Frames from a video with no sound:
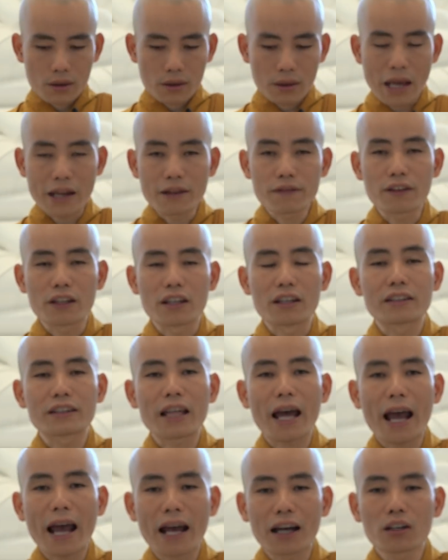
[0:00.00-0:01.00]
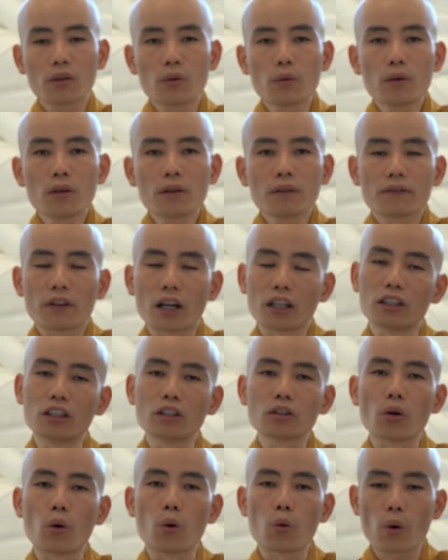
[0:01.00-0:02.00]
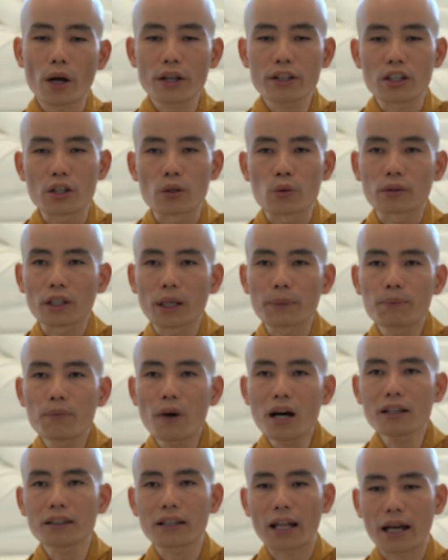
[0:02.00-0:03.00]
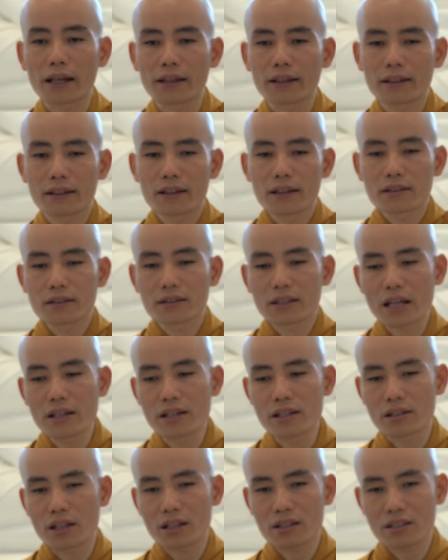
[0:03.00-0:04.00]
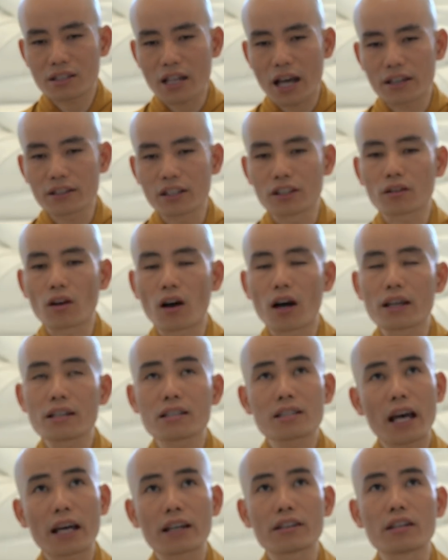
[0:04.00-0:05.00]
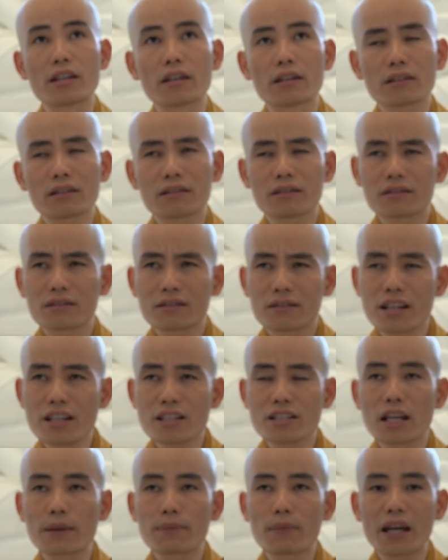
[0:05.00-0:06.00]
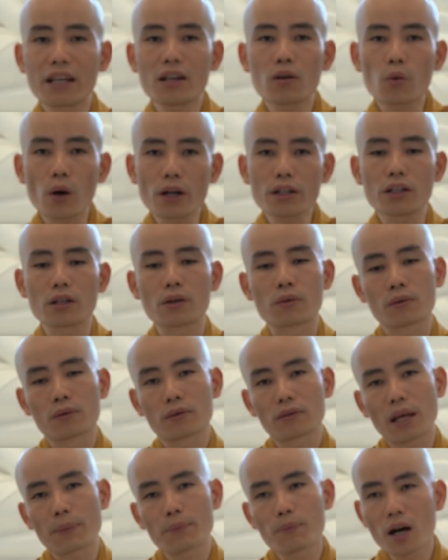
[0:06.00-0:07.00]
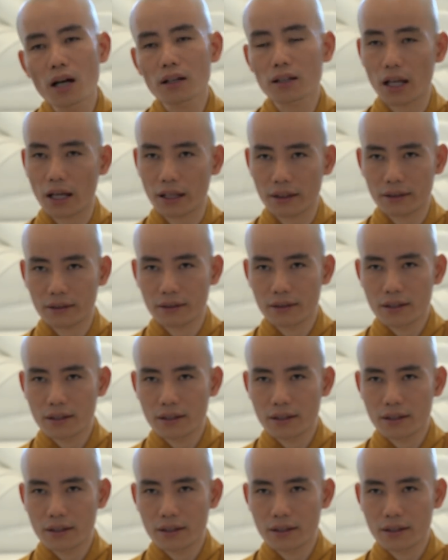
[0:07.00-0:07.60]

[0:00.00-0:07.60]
Thay vì ta ăn uống và hưởng thụ quá nhiều, ta bớt lại. Thay vì ta xài điện thoại, xài điện, đi xe máy quá nhiều, ta bớt lại.